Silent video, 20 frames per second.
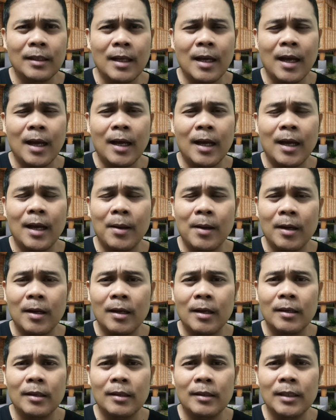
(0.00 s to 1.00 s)

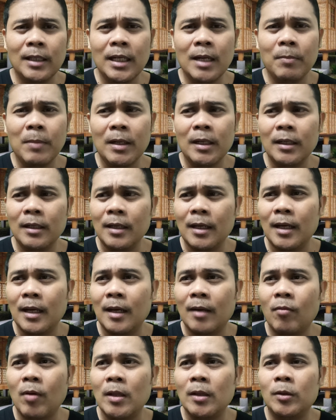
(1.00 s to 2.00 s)
uh, hindi naman
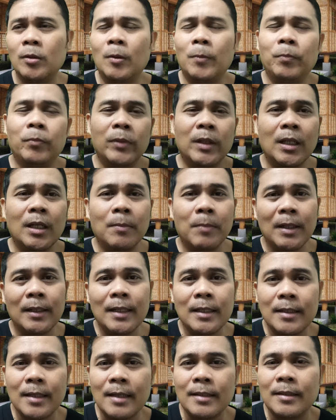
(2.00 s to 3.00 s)
uh, kwanto, hindi naman
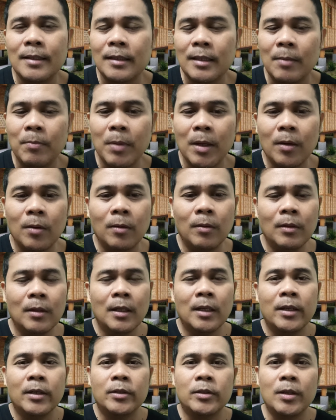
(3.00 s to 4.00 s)
necessity pero
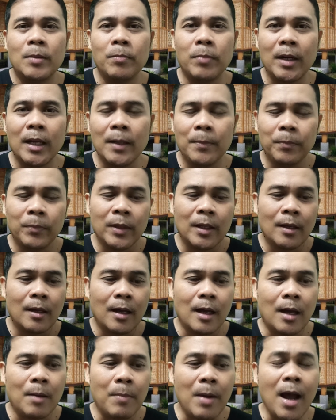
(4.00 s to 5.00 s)
syempre
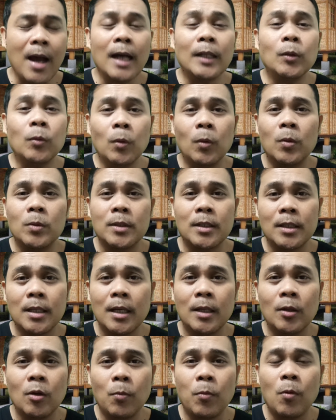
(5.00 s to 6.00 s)
uh, makakatulong sa
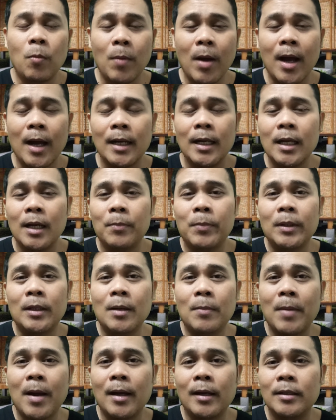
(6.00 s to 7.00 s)
tingin ko po mga kalingap at
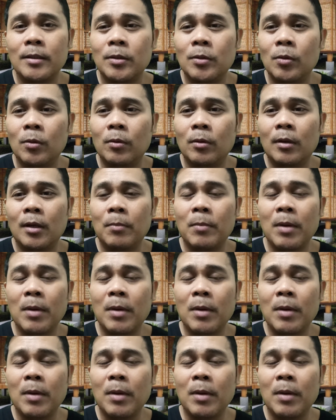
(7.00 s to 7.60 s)
kabagis yung uh,